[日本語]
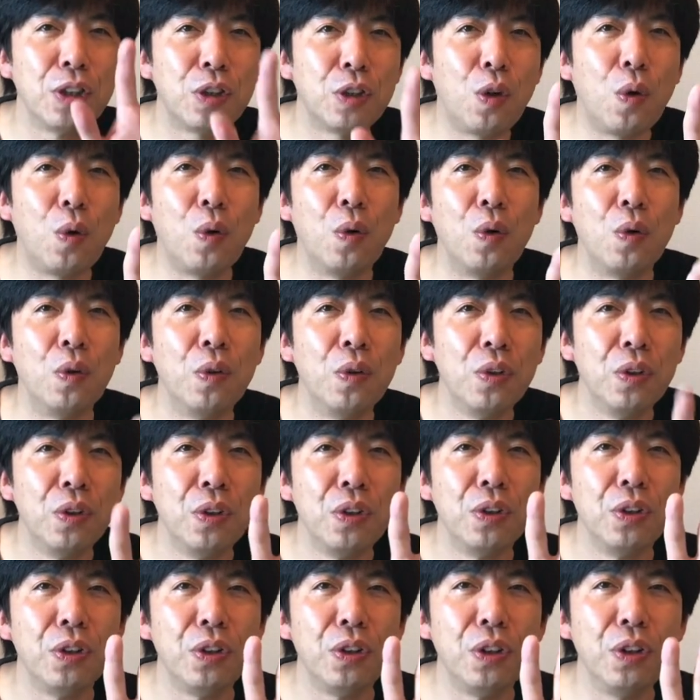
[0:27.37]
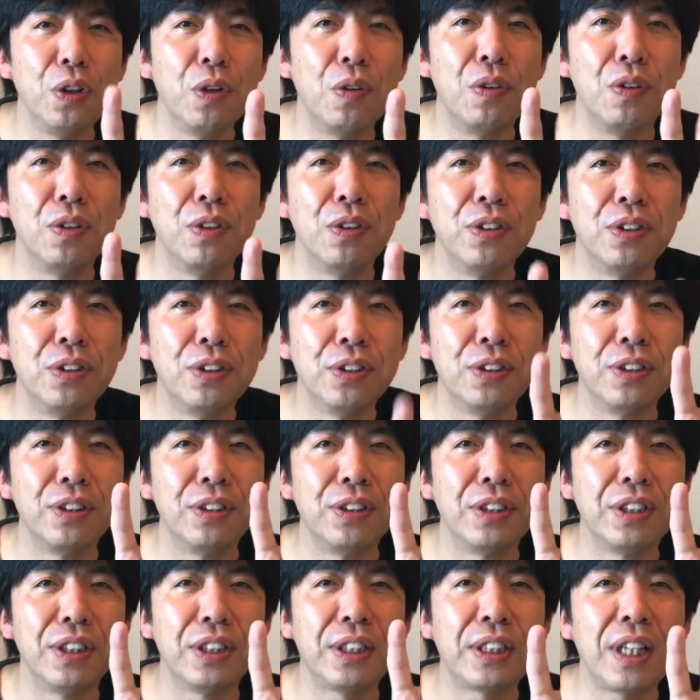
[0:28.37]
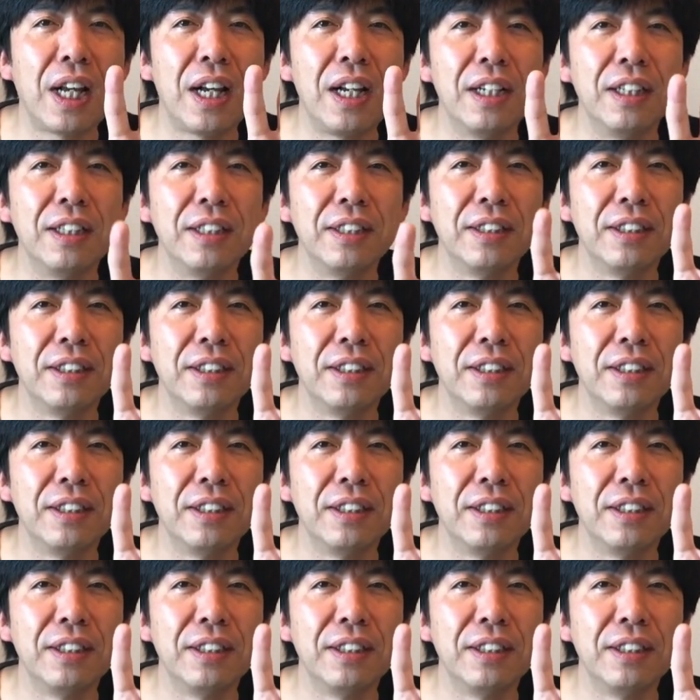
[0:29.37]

ム。5、4、3、